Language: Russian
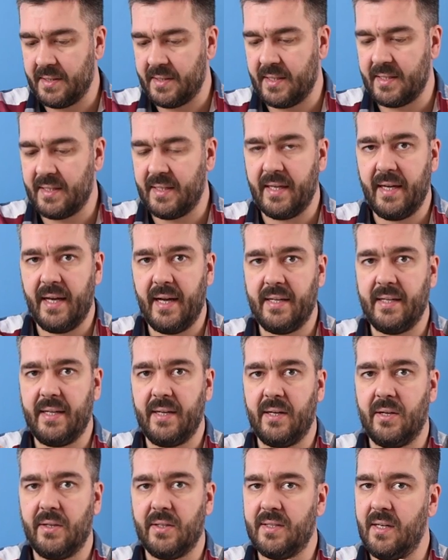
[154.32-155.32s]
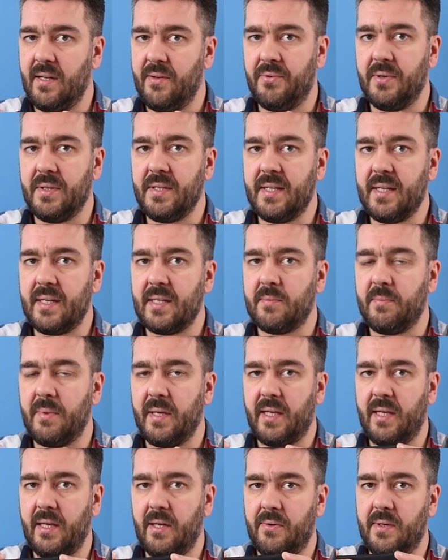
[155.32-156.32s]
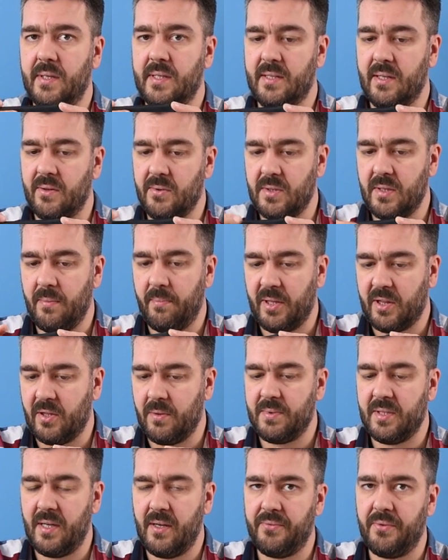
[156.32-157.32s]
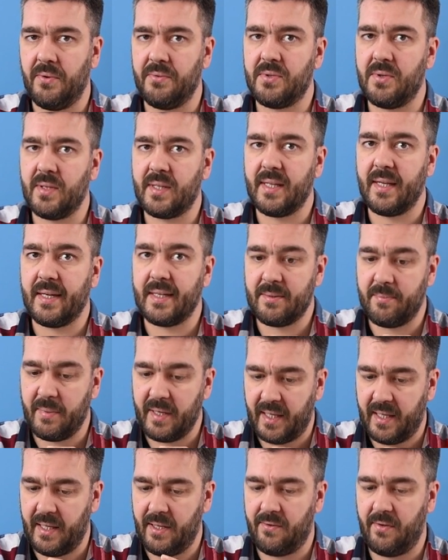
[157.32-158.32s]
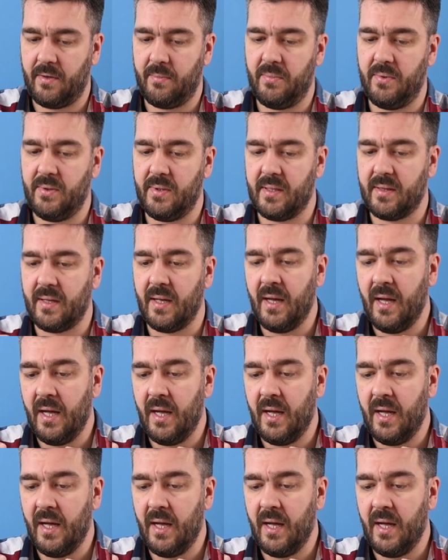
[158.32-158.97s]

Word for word: состояния телефон не разблокируется, нужно потом телефон все-таки разблокировать будет.